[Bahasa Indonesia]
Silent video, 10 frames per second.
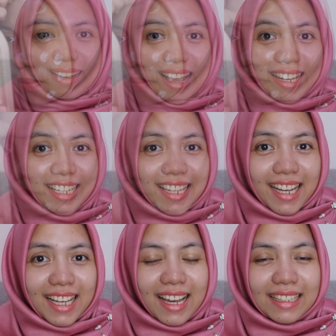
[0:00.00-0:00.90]
Nah ini
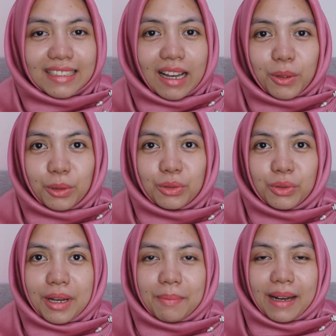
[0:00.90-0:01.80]
dia guys, aku
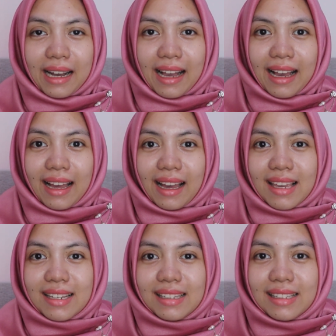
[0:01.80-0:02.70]
sudah
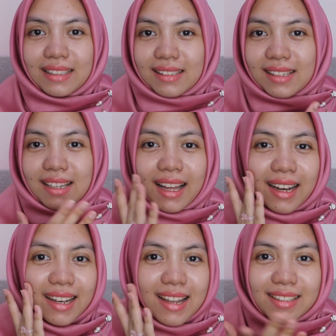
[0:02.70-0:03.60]
pakai di sisi
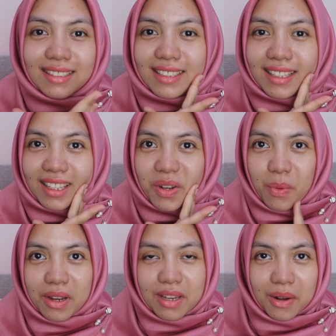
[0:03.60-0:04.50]
kanan dan sisi kiri
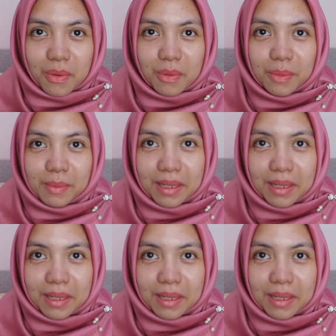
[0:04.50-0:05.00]
wajahku.